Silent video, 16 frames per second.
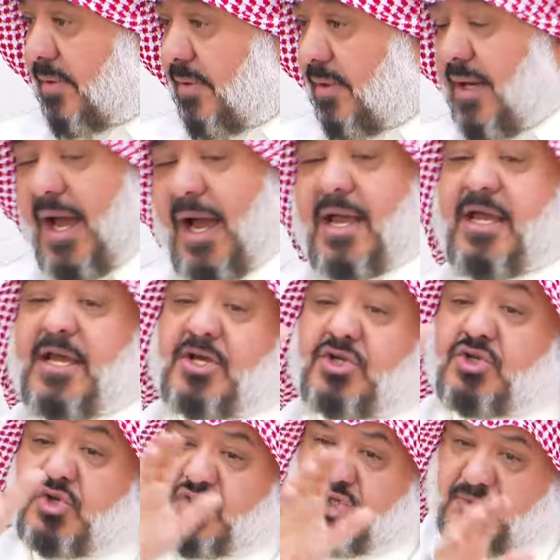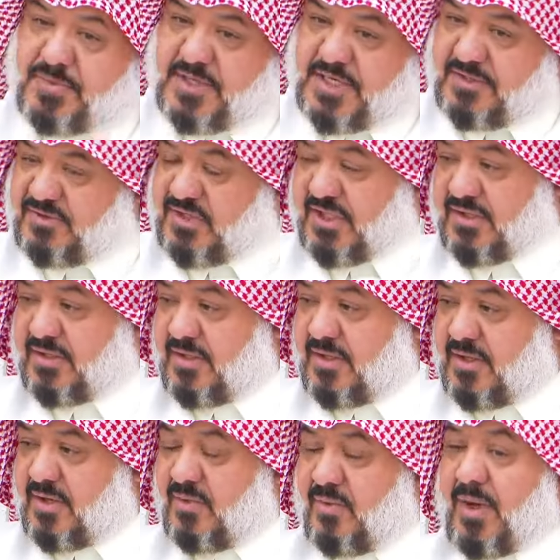لا هي جزء من الدين
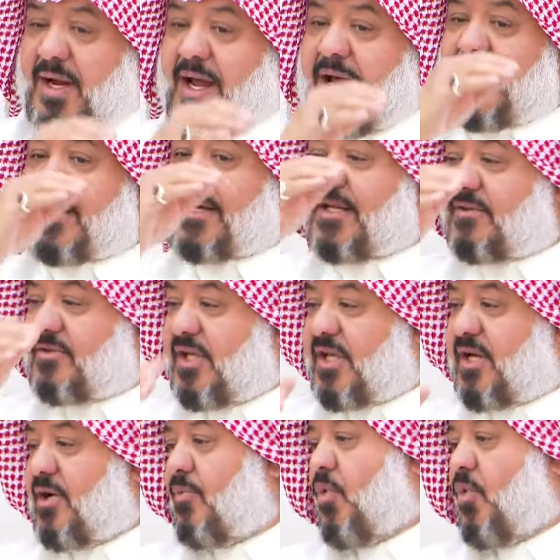ولكن الدين موقف.